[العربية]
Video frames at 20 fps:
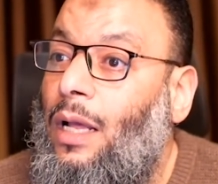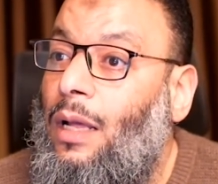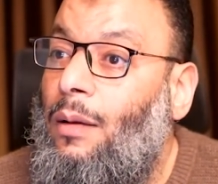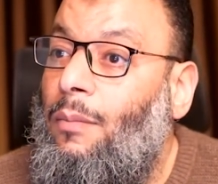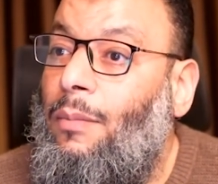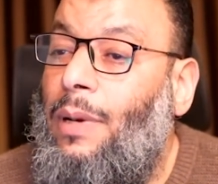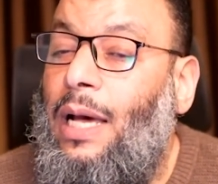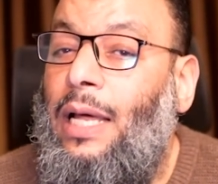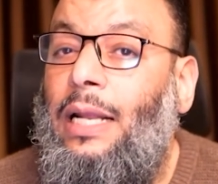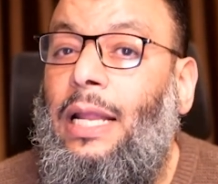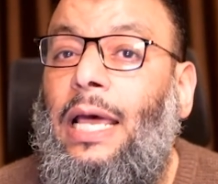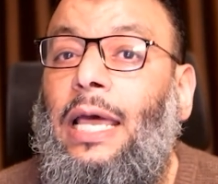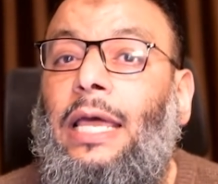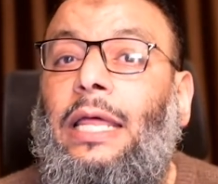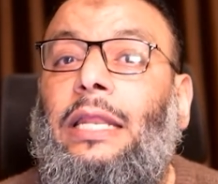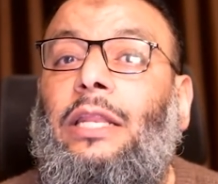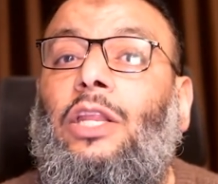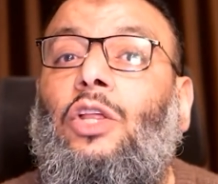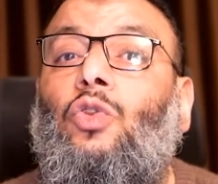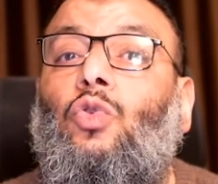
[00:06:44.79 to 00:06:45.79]
معناه
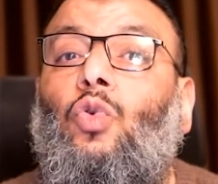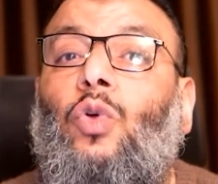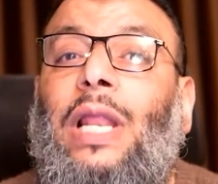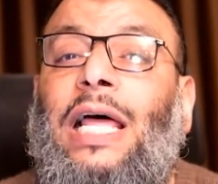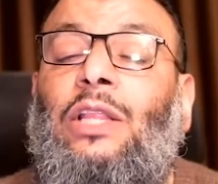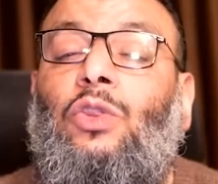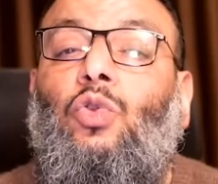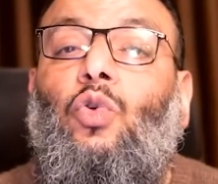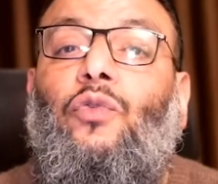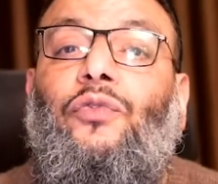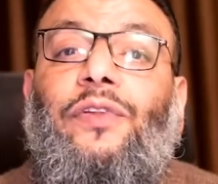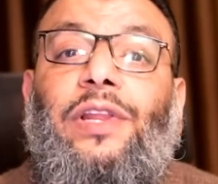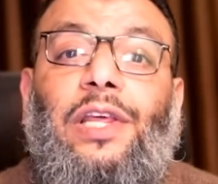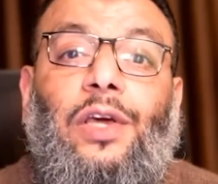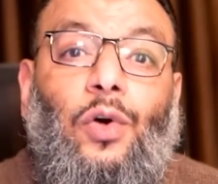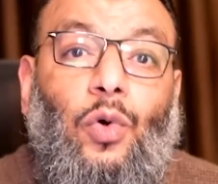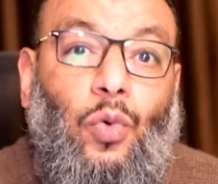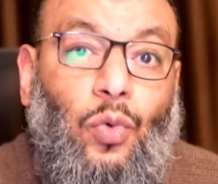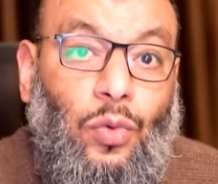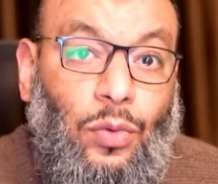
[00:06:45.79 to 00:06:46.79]
ان انتوا لن
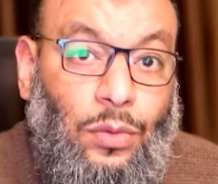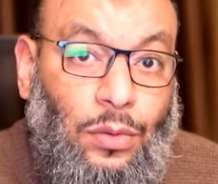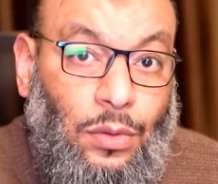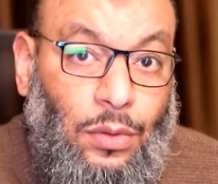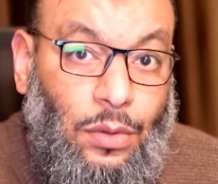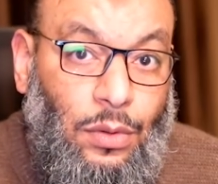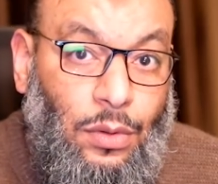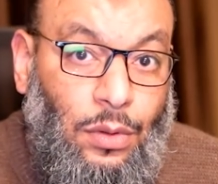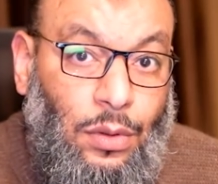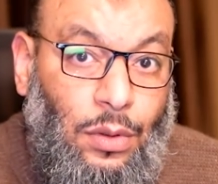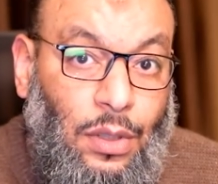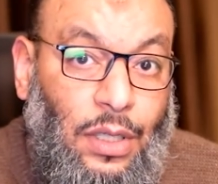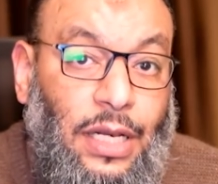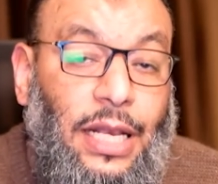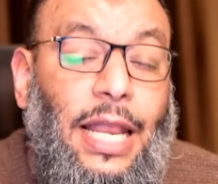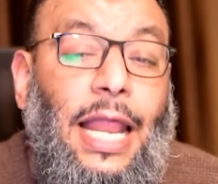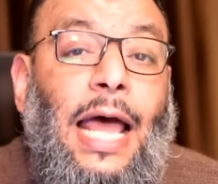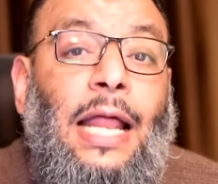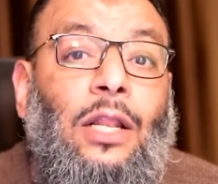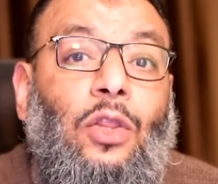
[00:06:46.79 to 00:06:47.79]
تفلحوا
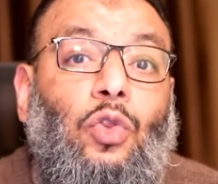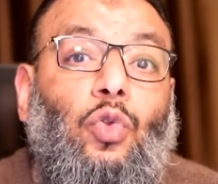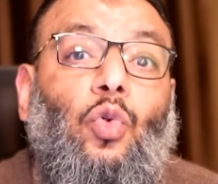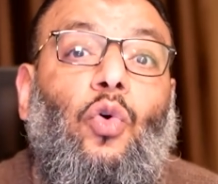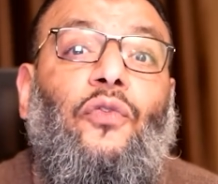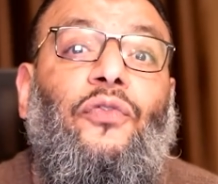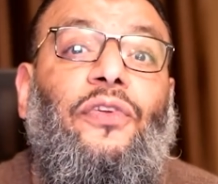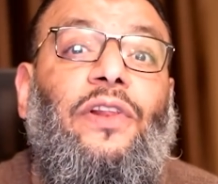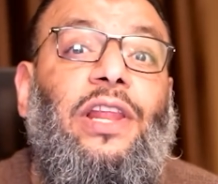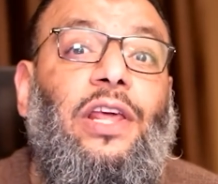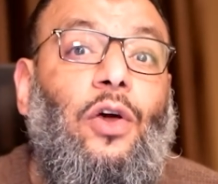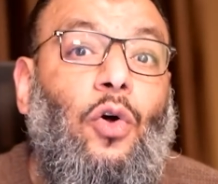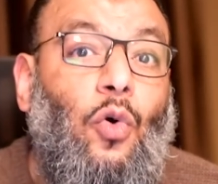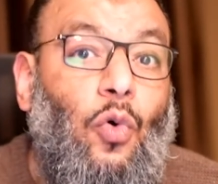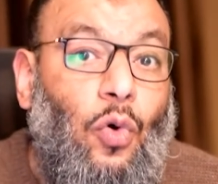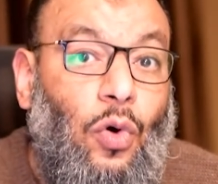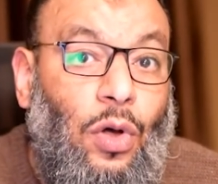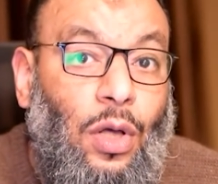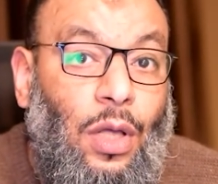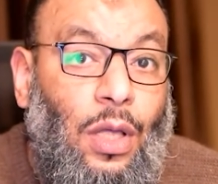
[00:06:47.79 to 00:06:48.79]
لن
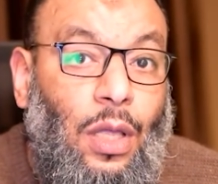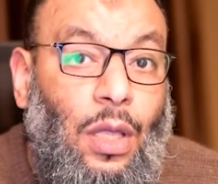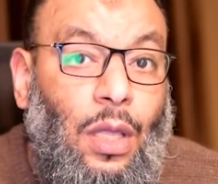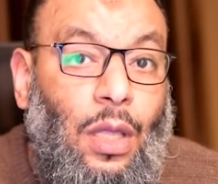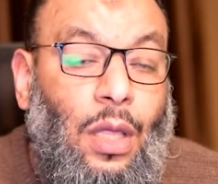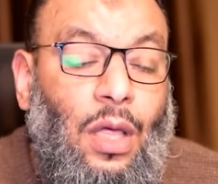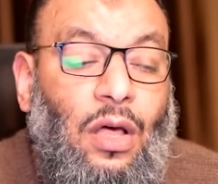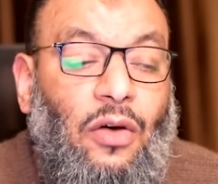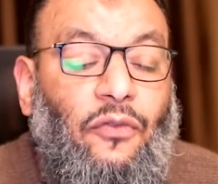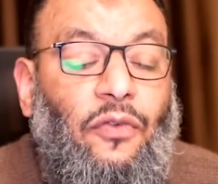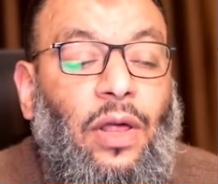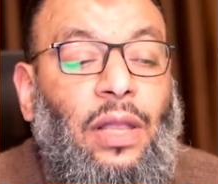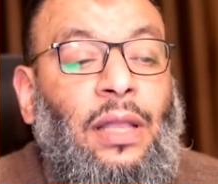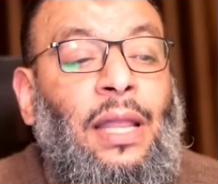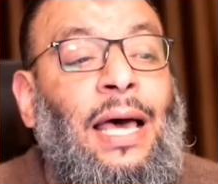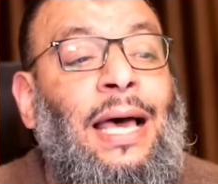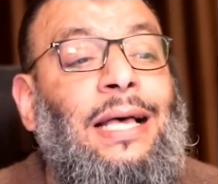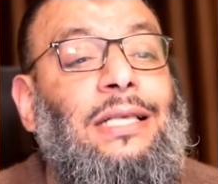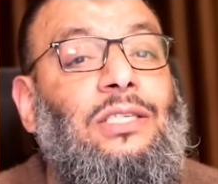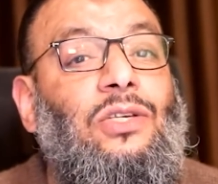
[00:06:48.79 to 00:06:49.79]
تفلحوا
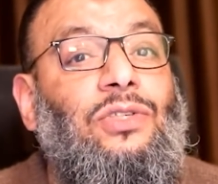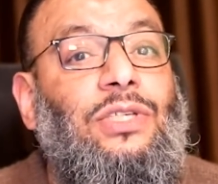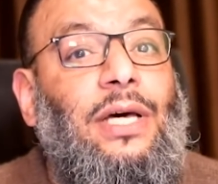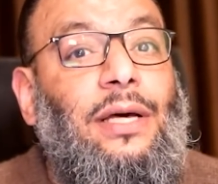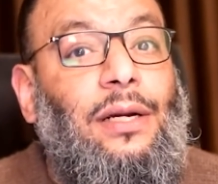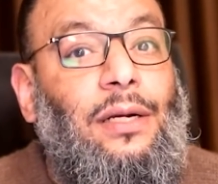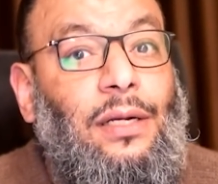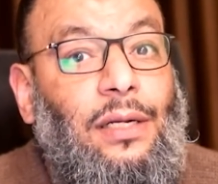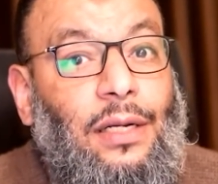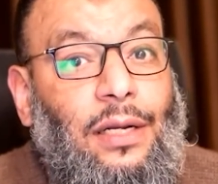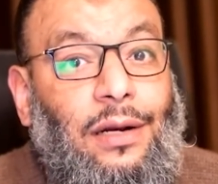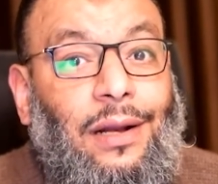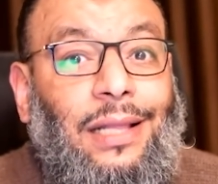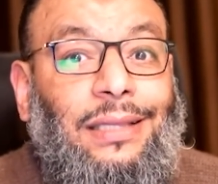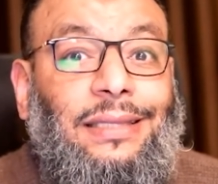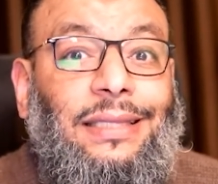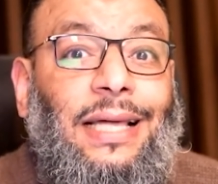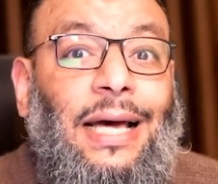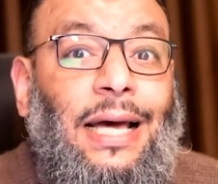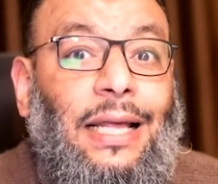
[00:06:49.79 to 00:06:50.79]
فالله عز وجل
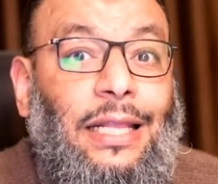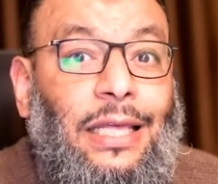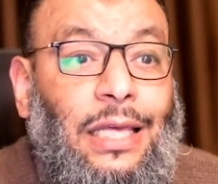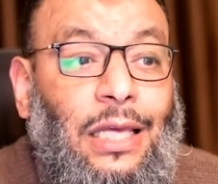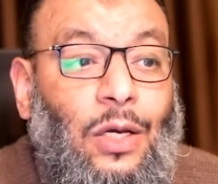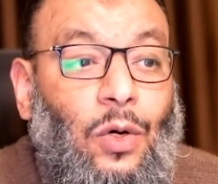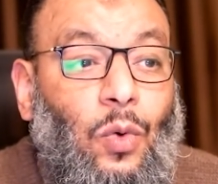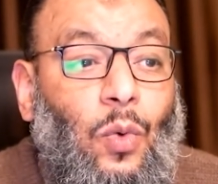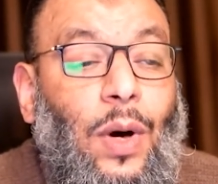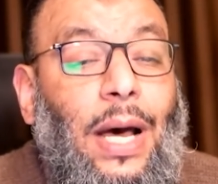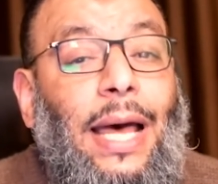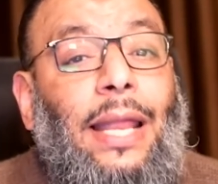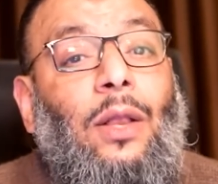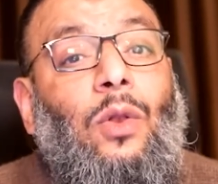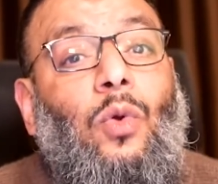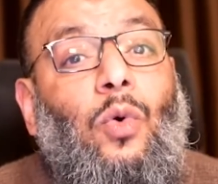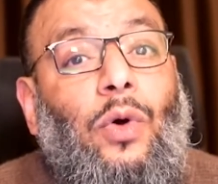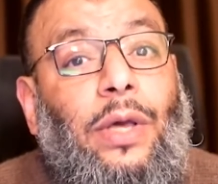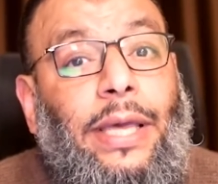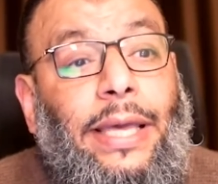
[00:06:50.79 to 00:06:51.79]
رد عليه وقال
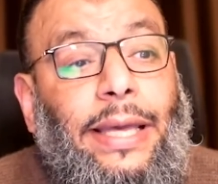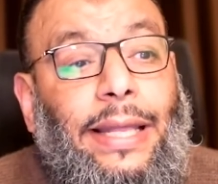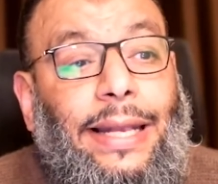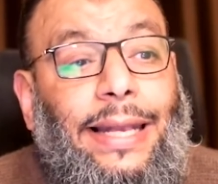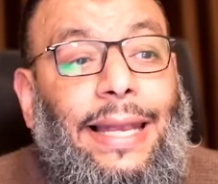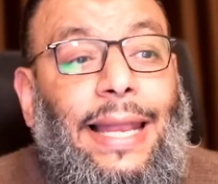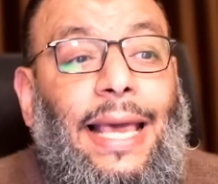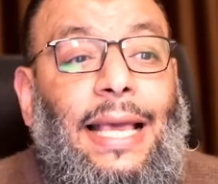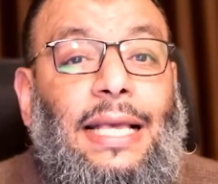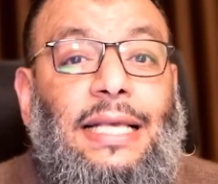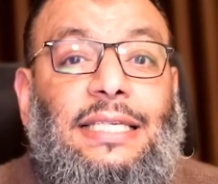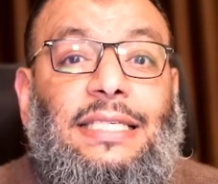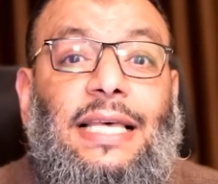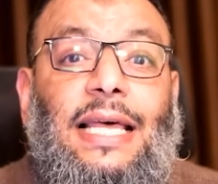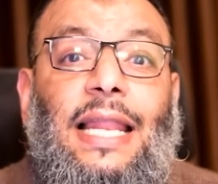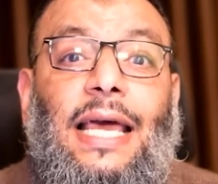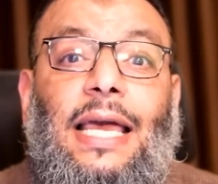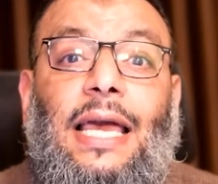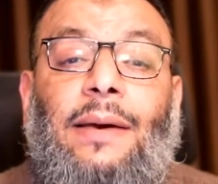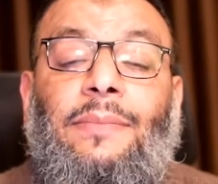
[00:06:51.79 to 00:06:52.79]
له ايه ليس
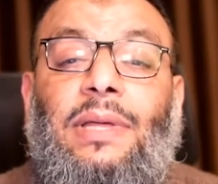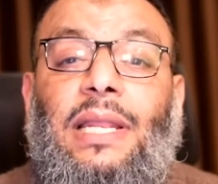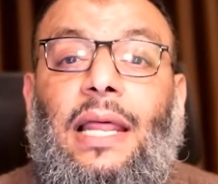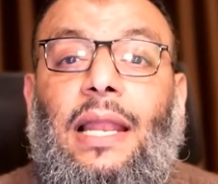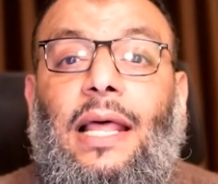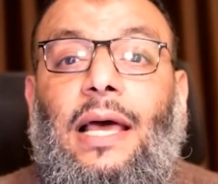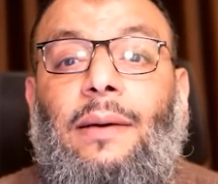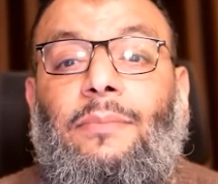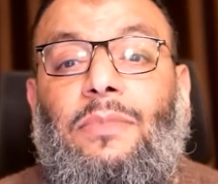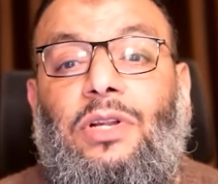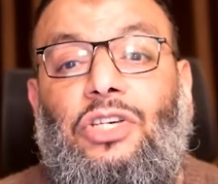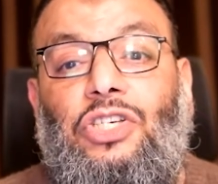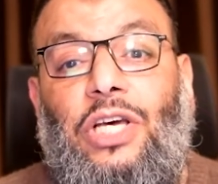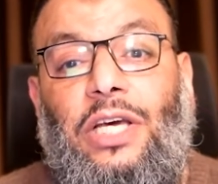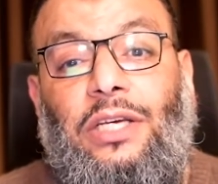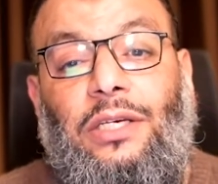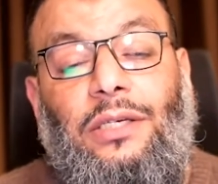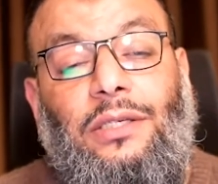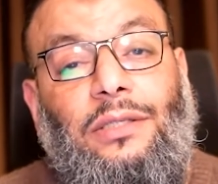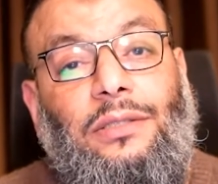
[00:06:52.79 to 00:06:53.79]
لك من الامر شيء